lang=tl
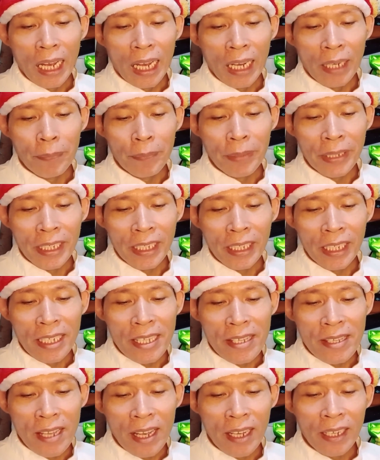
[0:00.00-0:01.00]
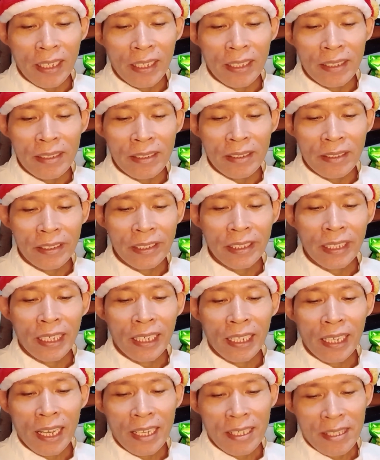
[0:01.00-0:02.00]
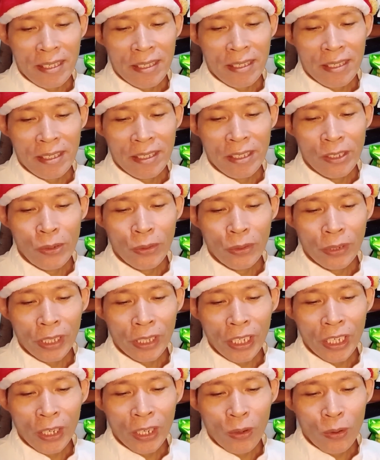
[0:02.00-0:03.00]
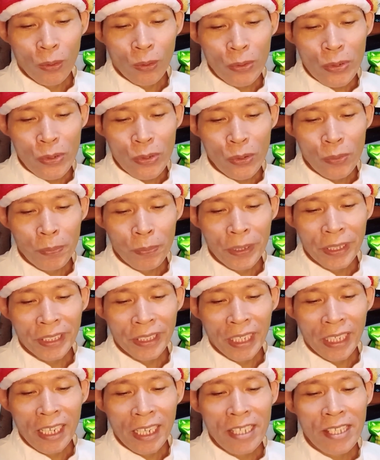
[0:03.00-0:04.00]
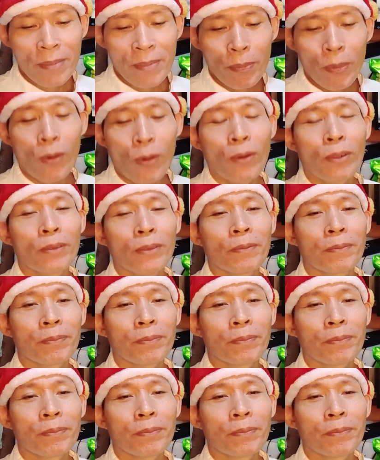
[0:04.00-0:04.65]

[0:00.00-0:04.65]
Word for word: Ang binigay sa akin, third class, yung cake ko, super tigas po.